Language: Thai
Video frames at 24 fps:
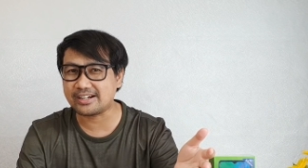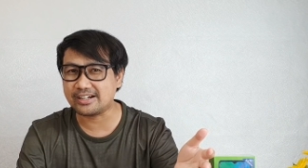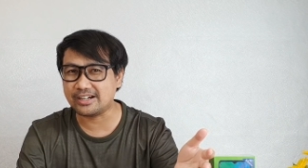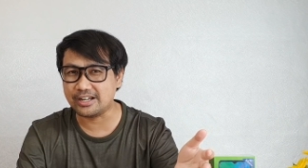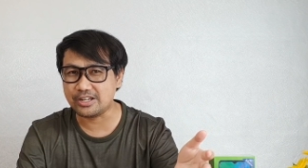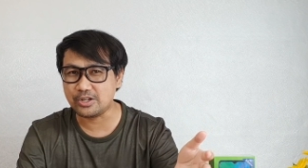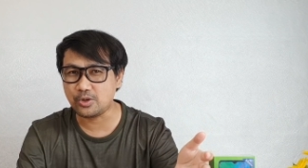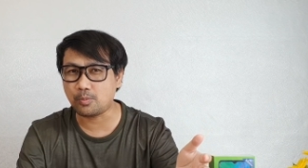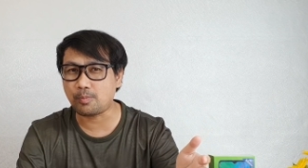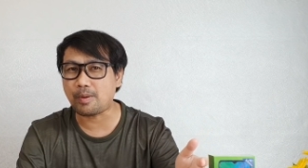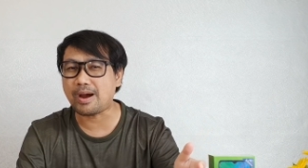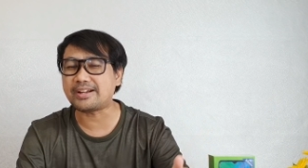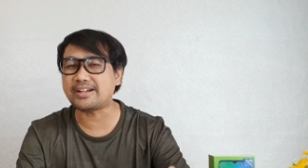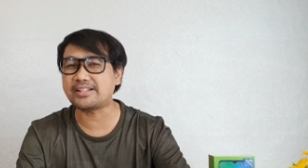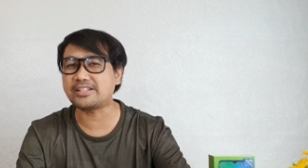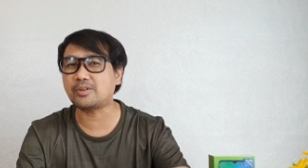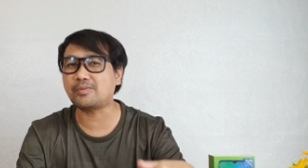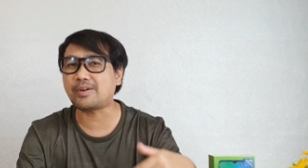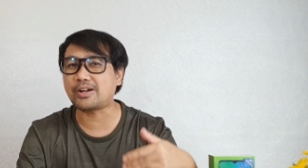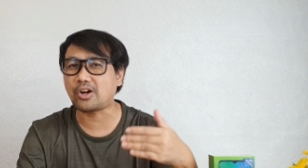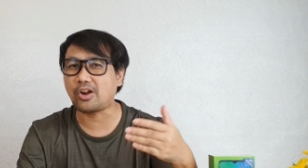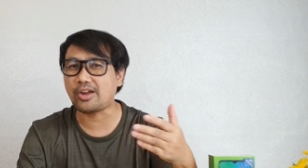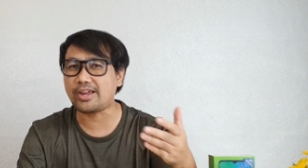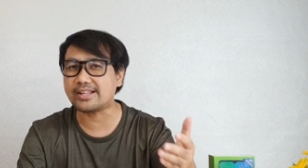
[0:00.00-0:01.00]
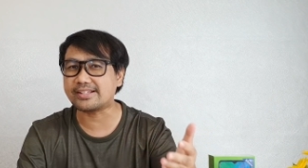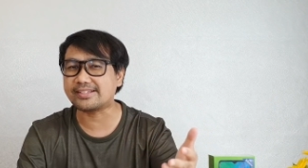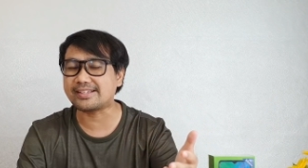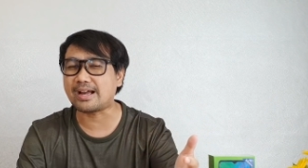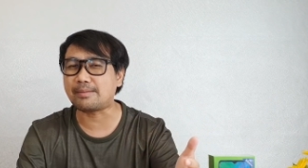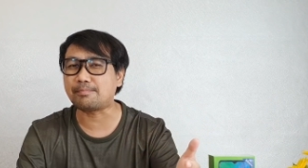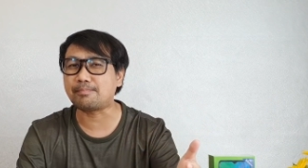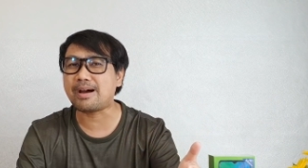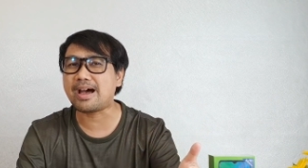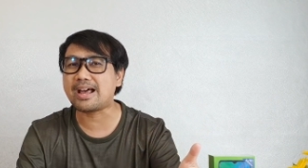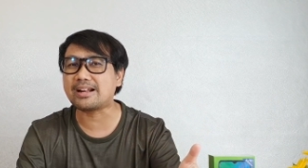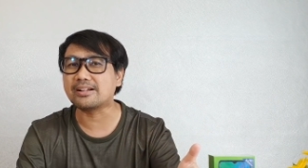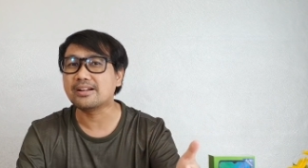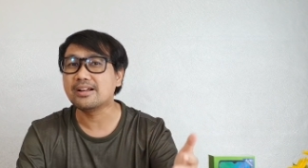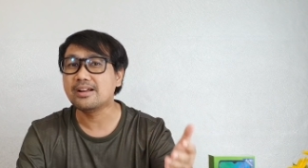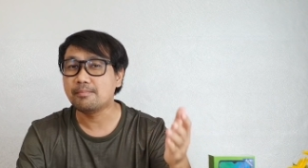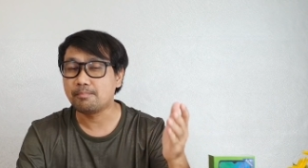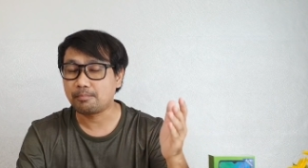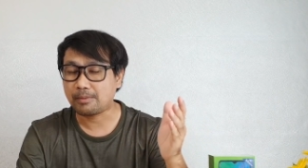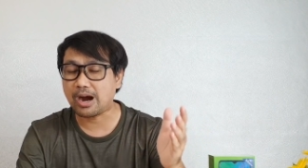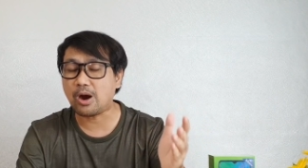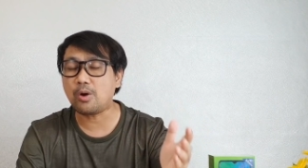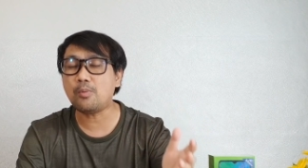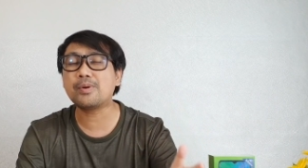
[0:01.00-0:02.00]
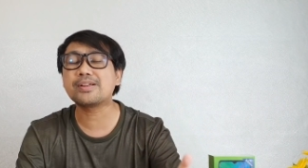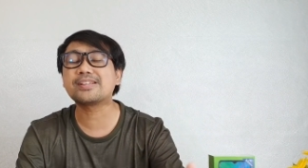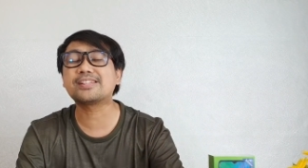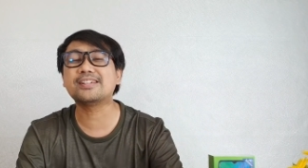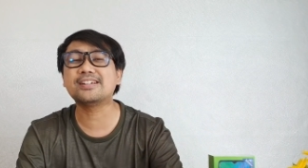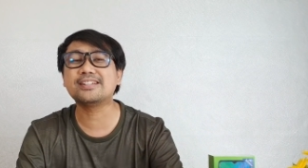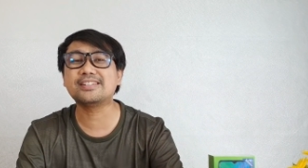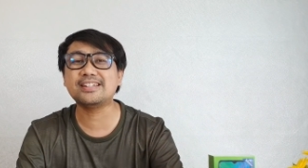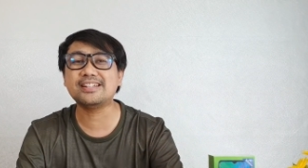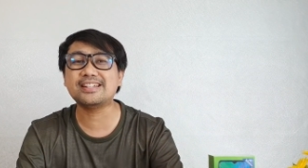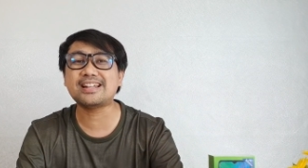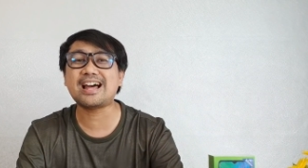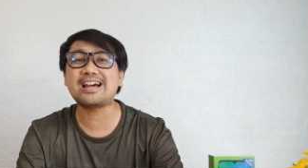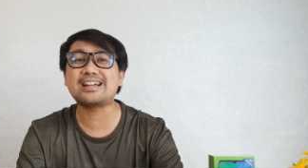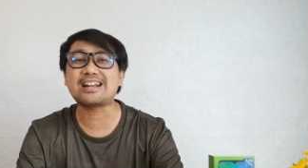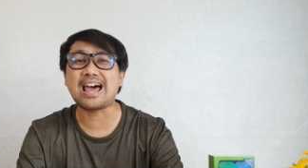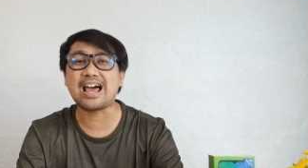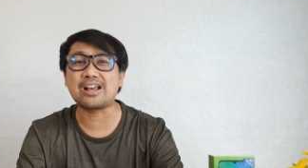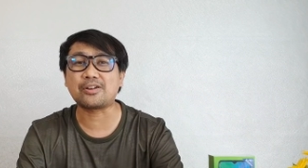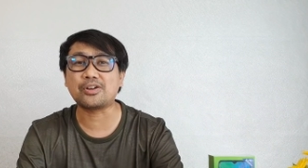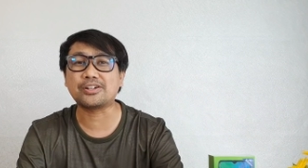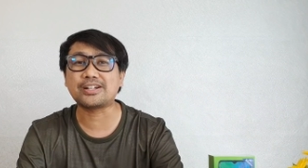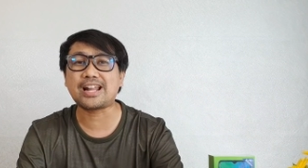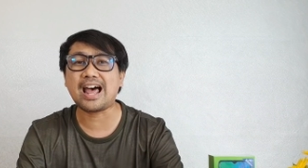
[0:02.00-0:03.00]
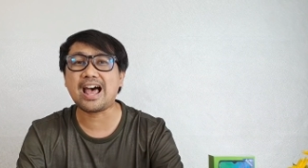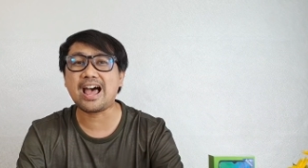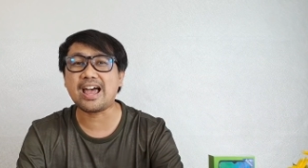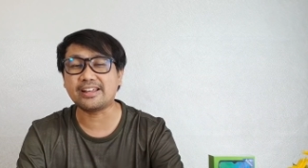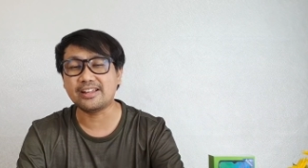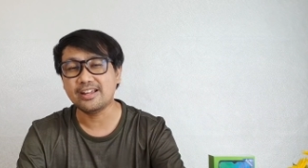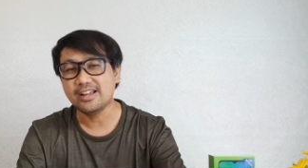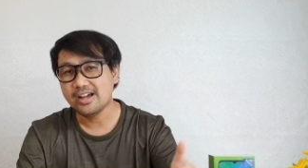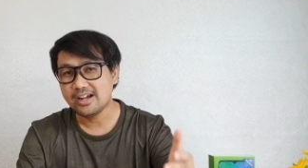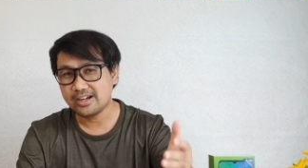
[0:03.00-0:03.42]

ยงหรืออยู่ภายในจังหวัดร้อยเอ็ดสามารถเข้ามาซื้อที่หน้าร้านก็ได้